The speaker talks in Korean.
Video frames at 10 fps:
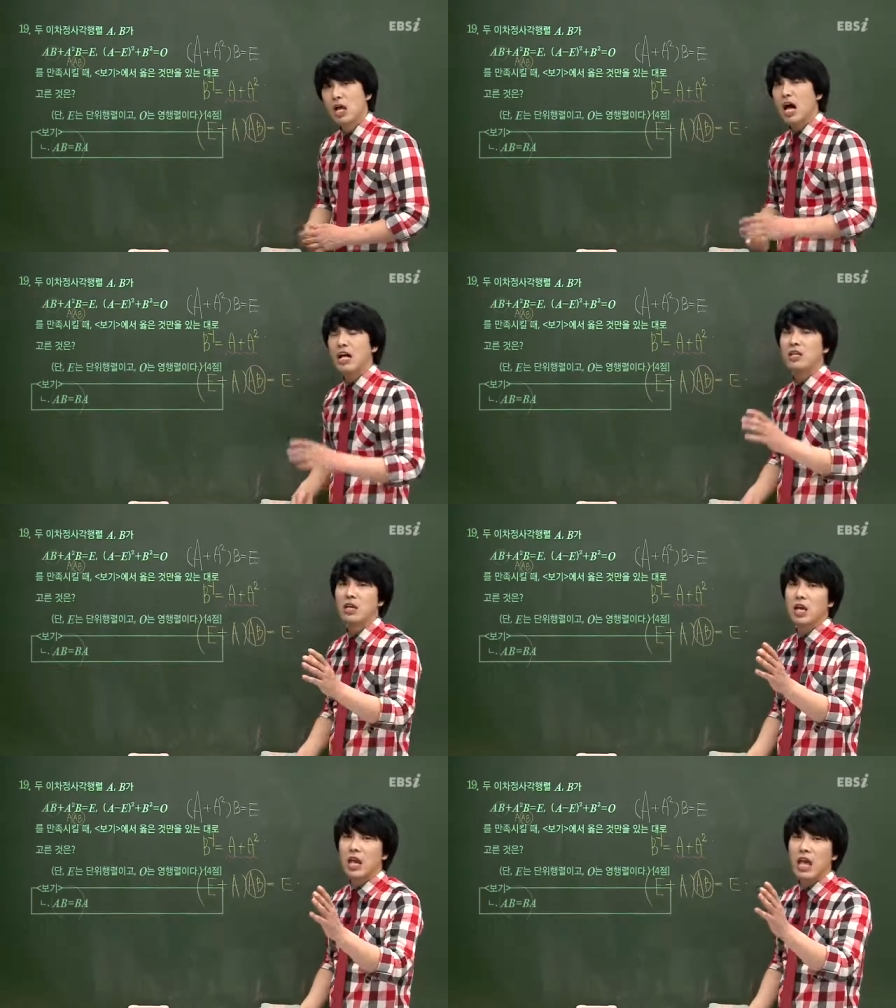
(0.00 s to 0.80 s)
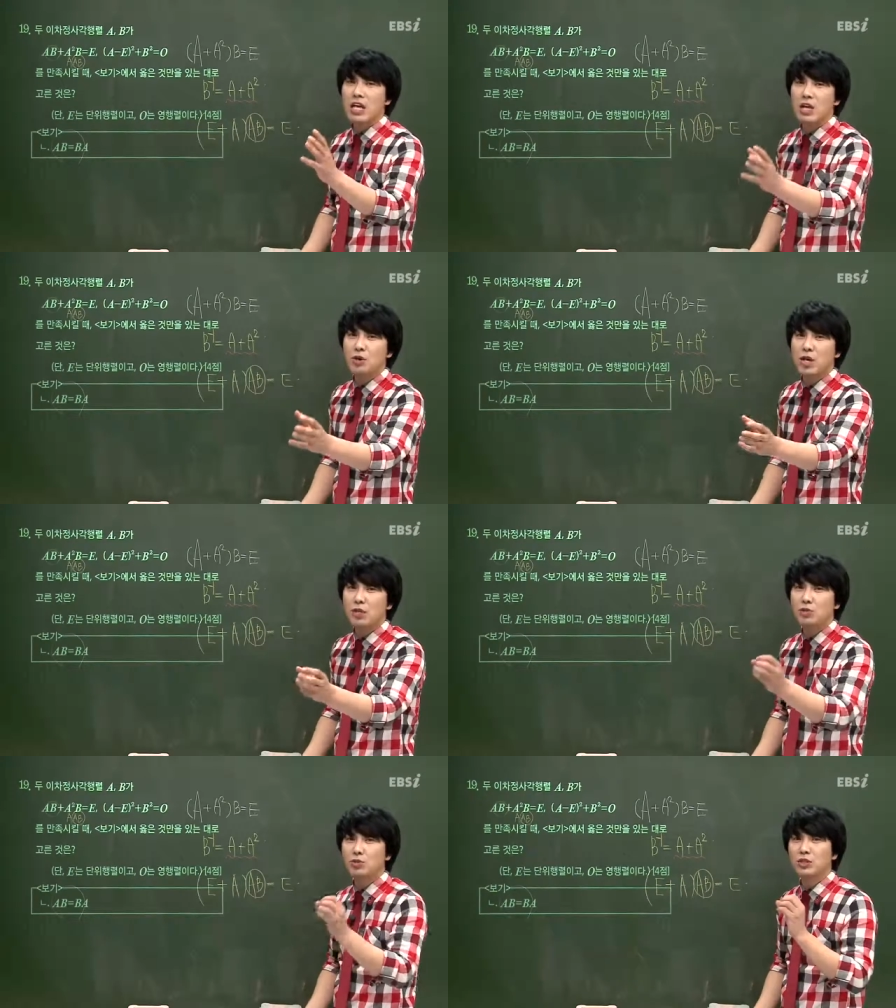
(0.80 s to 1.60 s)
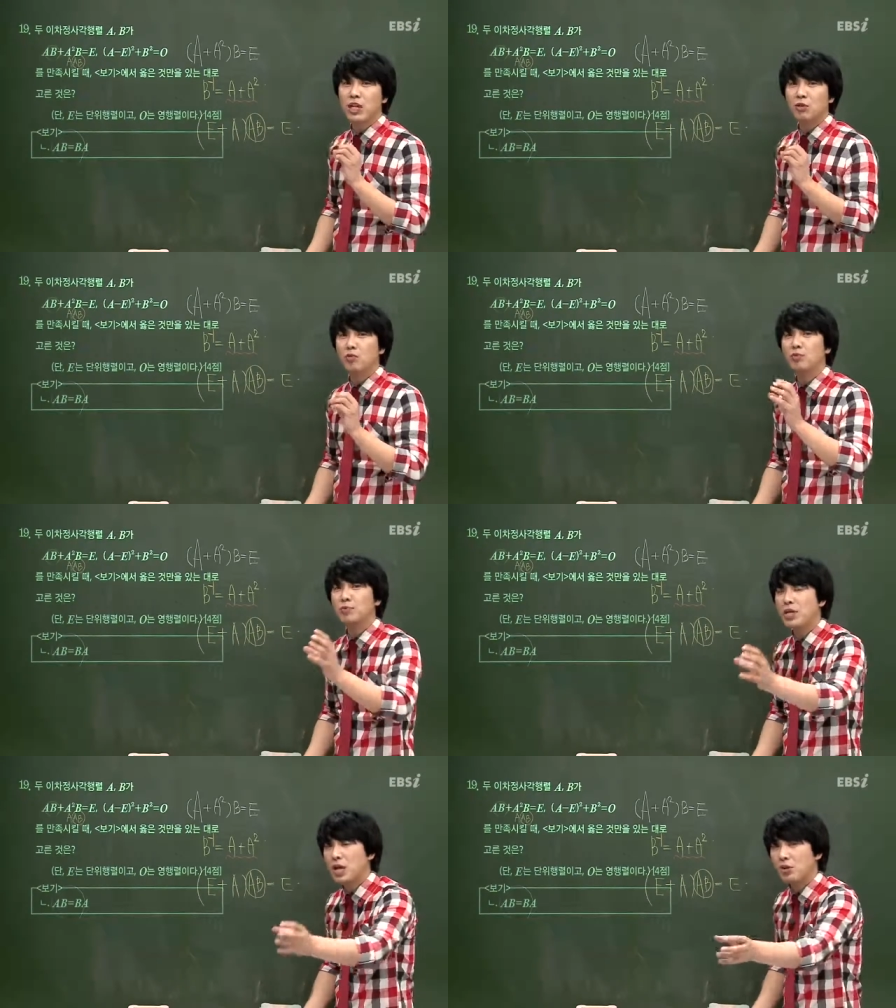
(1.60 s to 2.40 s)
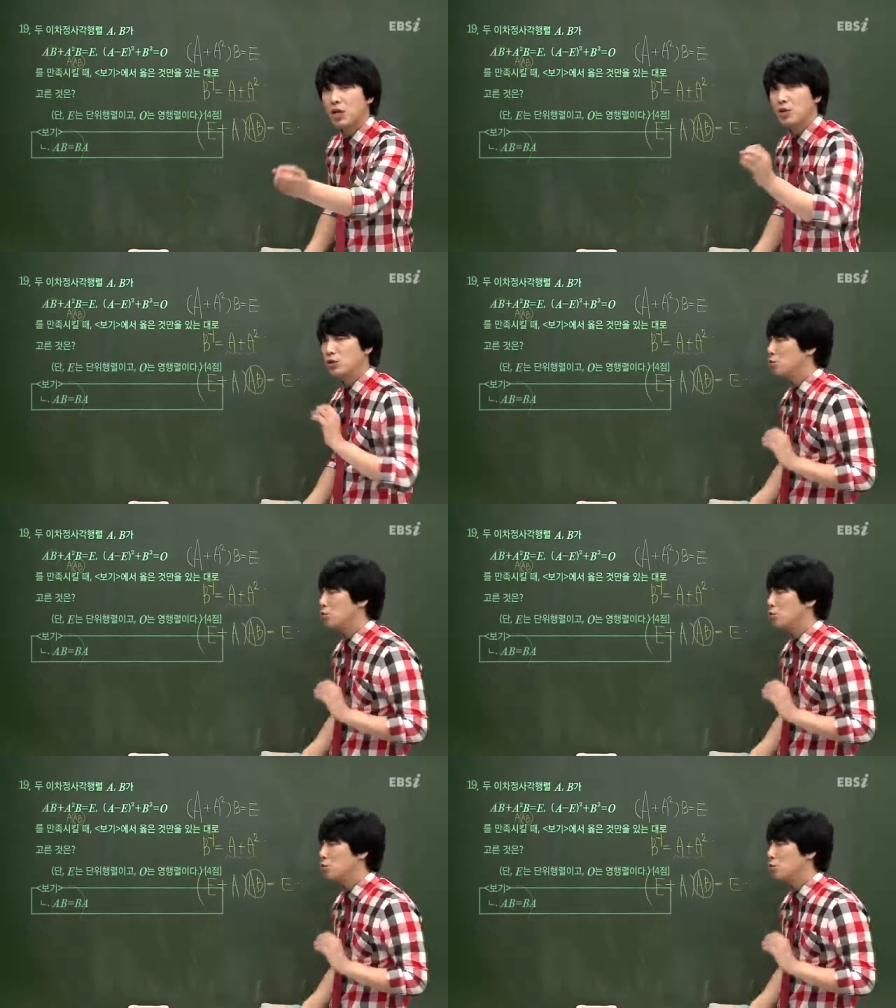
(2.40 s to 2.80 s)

아니, A의 역행렬 존재하고 B의 역행렬